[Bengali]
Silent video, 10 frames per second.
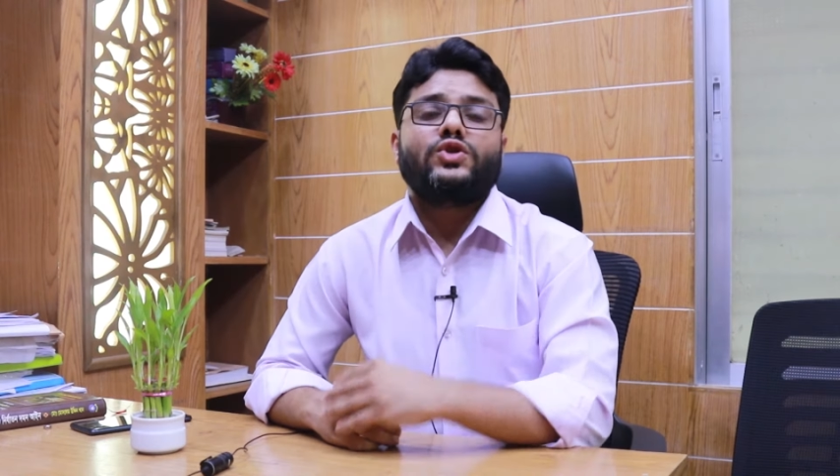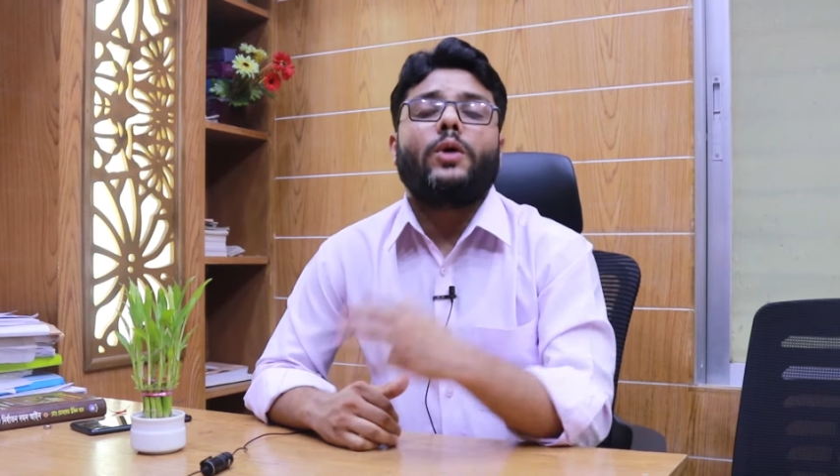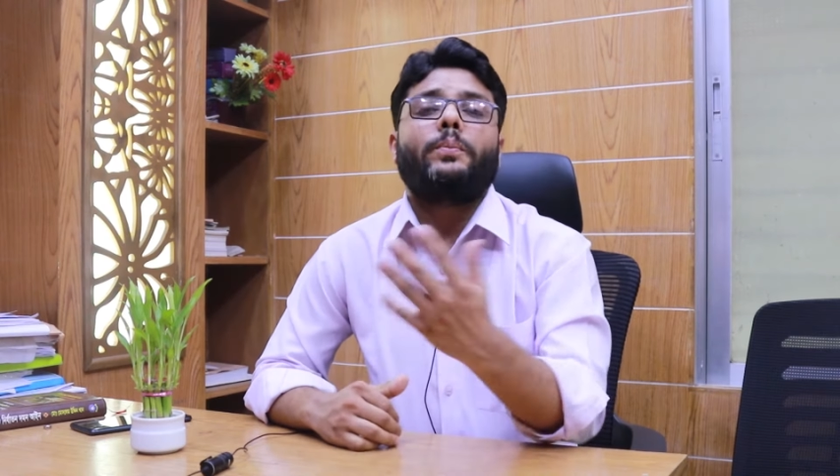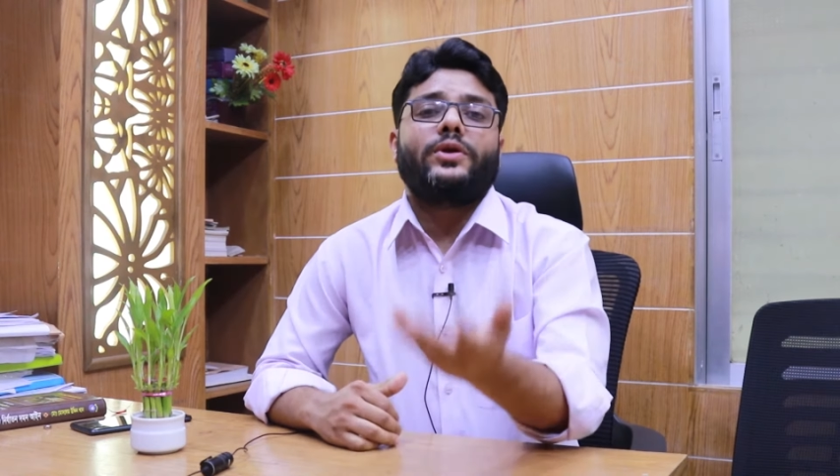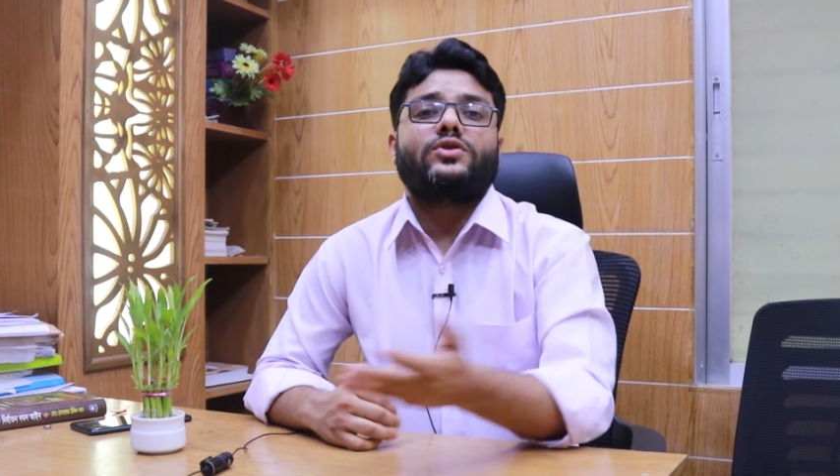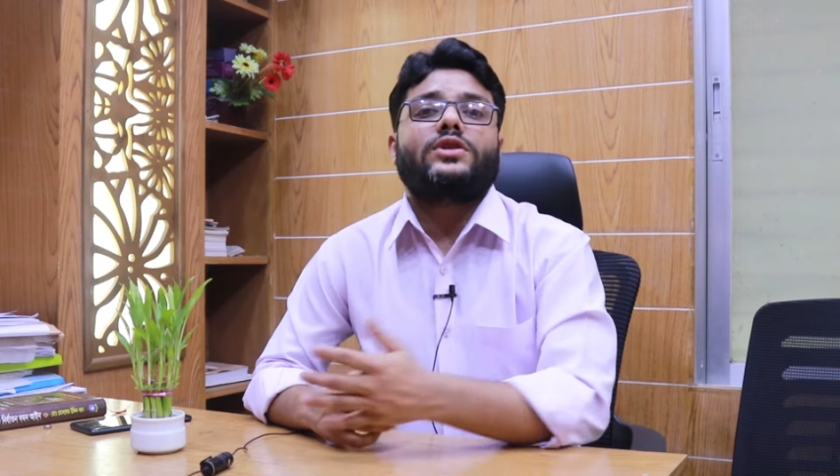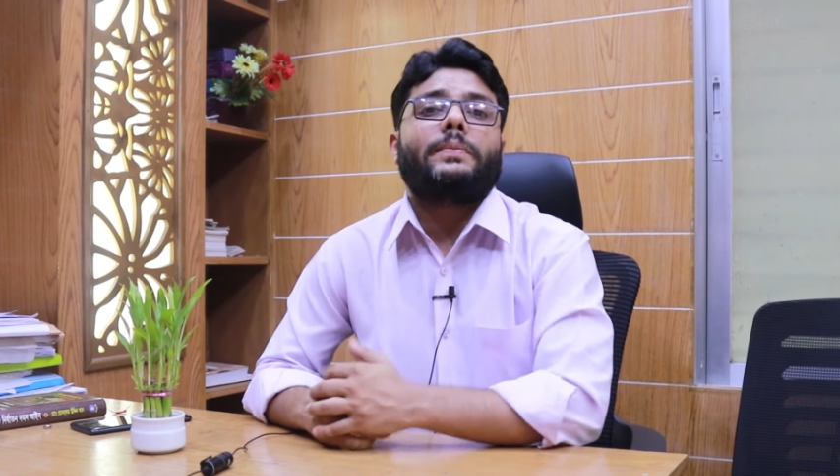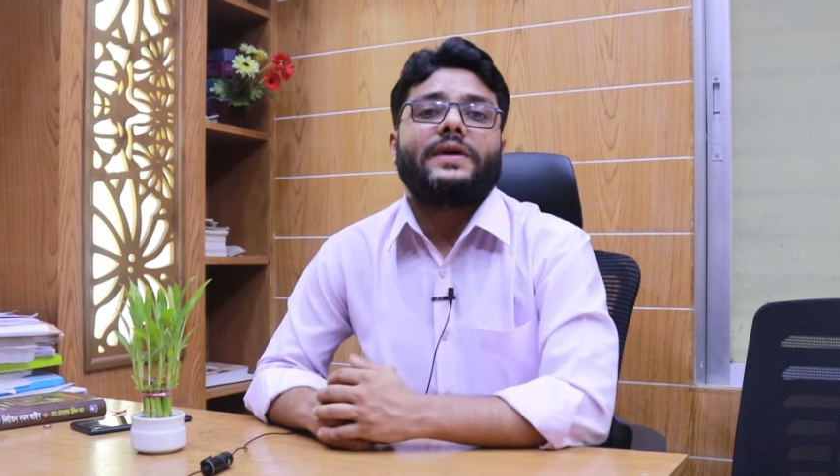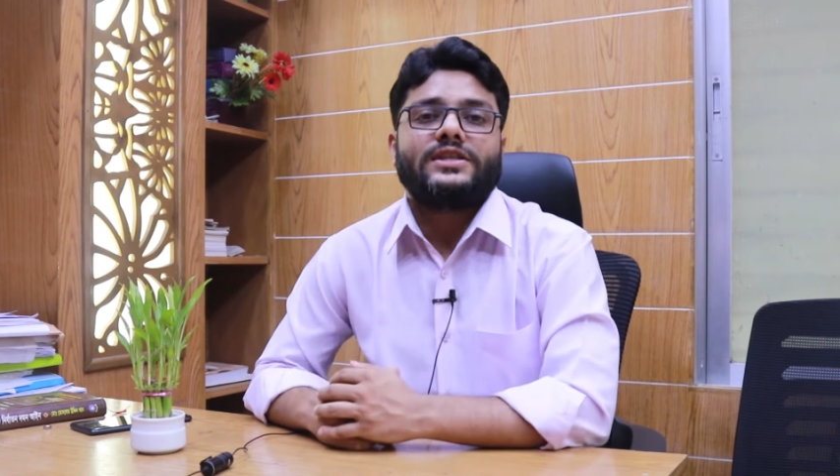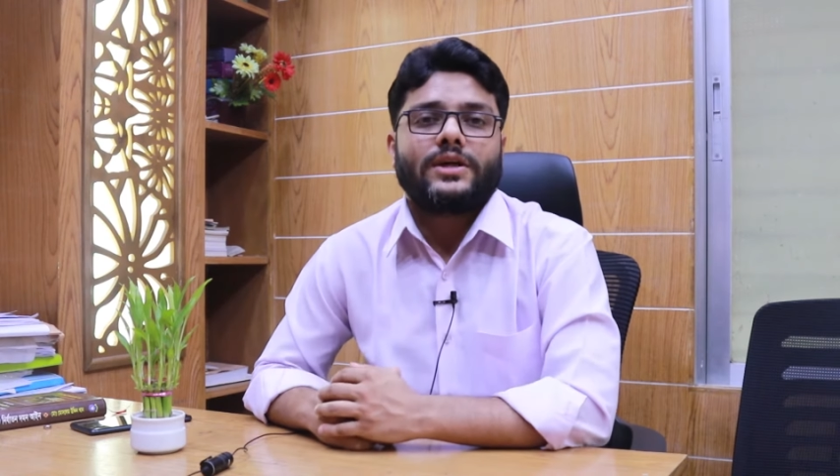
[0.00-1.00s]
সম্পৃক্ততা
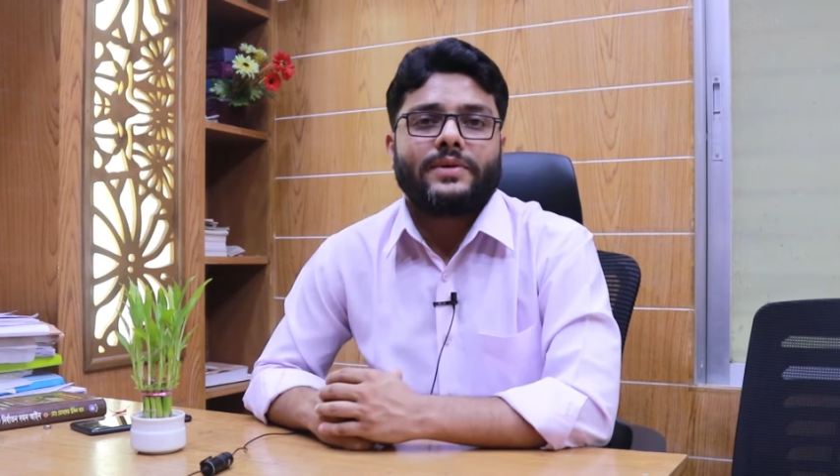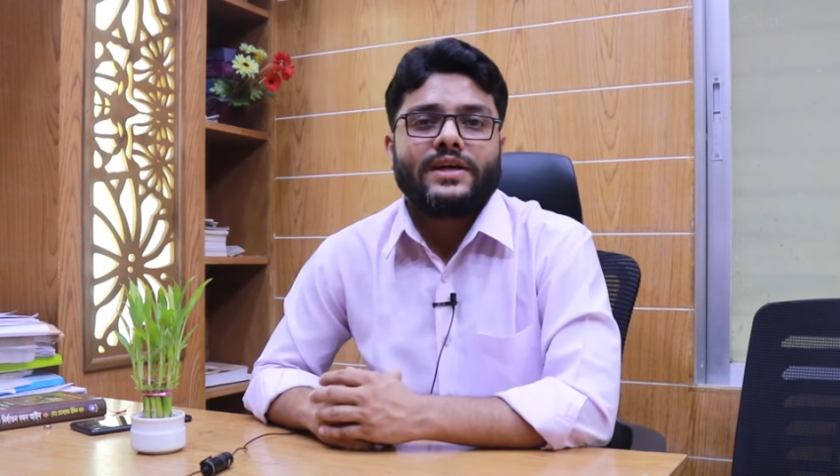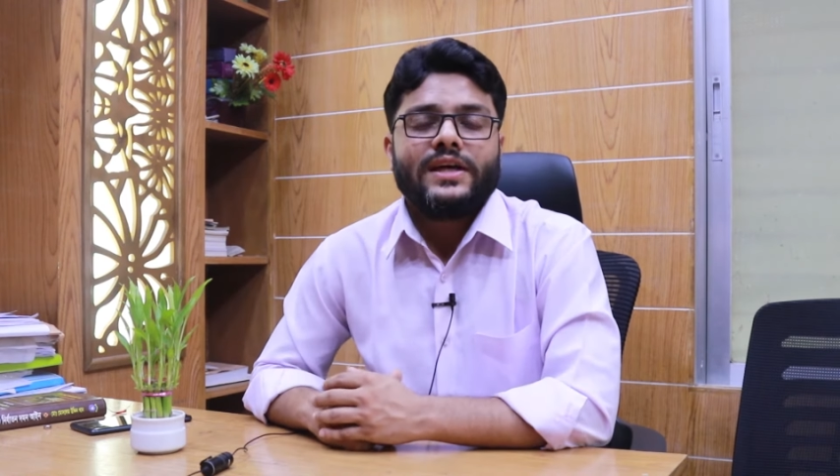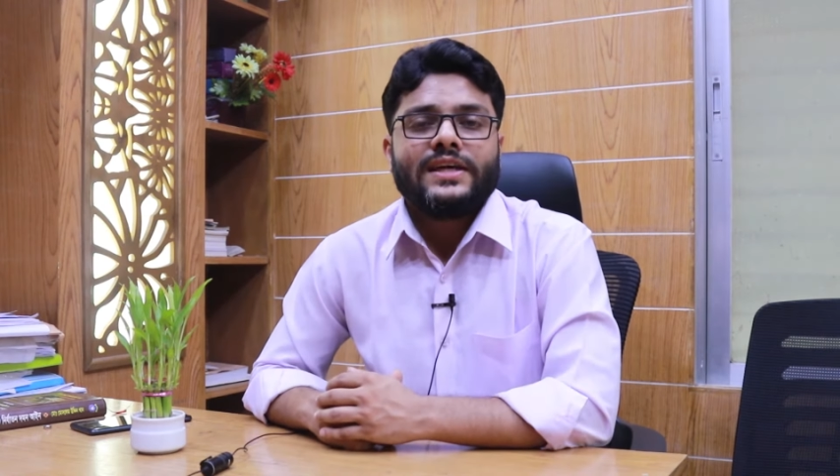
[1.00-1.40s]
পেয়ে যাবে